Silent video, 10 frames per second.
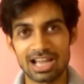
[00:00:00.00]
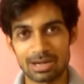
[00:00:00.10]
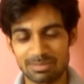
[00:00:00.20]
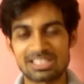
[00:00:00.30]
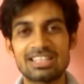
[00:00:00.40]

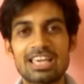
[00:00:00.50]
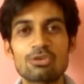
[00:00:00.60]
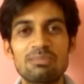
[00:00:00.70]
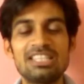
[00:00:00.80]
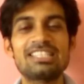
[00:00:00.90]
अगर पसंद आए
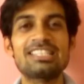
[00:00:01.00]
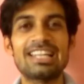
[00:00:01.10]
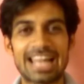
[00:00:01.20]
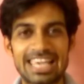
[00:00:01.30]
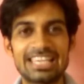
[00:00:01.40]
तो प्लीज इसे
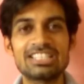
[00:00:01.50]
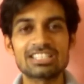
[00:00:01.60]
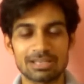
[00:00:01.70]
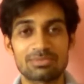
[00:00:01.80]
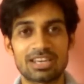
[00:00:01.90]
लाइक कीजिए
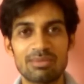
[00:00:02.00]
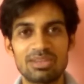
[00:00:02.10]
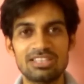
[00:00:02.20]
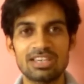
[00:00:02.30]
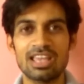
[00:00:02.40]
सब्सक्राइब
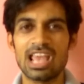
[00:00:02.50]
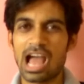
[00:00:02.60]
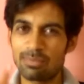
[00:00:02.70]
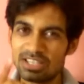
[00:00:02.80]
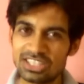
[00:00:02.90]
कीजिए
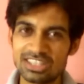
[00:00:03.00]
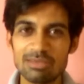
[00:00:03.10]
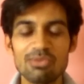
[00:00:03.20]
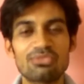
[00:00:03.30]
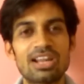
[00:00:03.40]
आपके
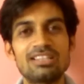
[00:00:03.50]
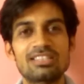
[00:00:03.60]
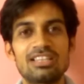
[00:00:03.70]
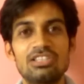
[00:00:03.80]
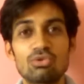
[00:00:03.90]
जितने भी
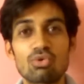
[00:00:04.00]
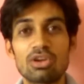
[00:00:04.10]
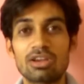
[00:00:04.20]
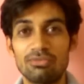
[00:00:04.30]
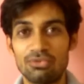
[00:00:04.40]
फ्रेंड्स हैं जिनको
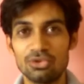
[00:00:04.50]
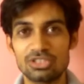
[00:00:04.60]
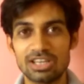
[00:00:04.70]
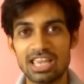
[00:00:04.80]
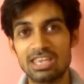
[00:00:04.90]
कोई
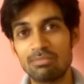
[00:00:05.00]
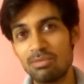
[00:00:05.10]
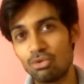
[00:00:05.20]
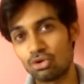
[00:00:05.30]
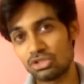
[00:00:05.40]
कंफ्यूजन है कि
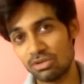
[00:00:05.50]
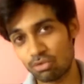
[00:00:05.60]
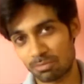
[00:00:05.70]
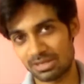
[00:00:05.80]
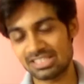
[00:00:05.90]
भाई मोटो जी
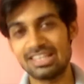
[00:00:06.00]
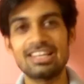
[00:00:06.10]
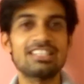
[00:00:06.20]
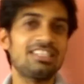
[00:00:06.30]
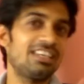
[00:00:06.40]
फोर प्लस
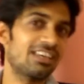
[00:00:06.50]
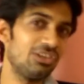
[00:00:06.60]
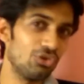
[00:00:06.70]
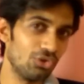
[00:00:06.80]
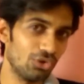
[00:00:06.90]
लेना चाहिए कि
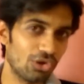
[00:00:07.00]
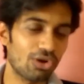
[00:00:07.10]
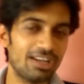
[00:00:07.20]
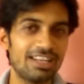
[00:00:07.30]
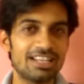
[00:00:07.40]
यू
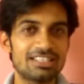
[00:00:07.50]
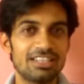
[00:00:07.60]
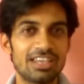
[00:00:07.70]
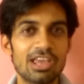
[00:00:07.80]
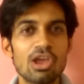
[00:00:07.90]
यूनिकॉर्न लेना
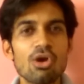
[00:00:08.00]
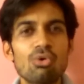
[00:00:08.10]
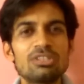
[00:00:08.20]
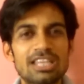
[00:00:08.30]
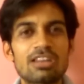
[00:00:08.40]
चाहिए
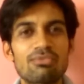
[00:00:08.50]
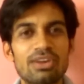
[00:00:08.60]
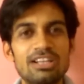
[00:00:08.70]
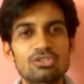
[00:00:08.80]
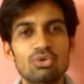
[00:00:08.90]
उन सारे
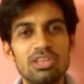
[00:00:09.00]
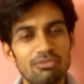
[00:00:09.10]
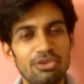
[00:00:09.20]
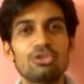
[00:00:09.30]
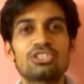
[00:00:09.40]
फ्रेंड्स को ये
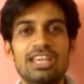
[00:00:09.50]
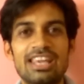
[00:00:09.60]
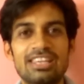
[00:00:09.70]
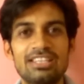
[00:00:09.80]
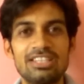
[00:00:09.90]
वीडियो
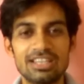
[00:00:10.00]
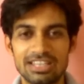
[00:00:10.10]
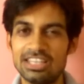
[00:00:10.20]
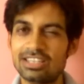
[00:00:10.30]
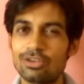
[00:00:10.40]
शेयर कीजिए
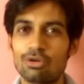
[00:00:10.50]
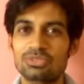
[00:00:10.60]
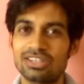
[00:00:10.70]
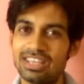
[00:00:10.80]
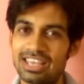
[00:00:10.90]
नीचे ये
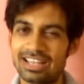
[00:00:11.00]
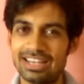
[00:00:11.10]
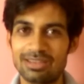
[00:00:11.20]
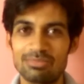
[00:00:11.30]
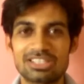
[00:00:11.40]
ऑप्शन है एक
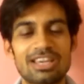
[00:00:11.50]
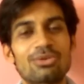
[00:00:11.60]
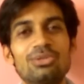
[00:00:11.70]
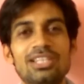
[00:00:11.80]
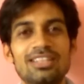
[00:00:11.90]
क्लिक में
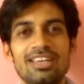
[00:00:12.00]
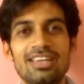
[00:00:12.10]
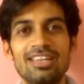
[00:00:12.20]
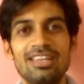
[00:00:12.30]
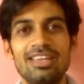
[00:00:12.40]
शेयर हो जाता
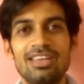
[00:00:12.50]
है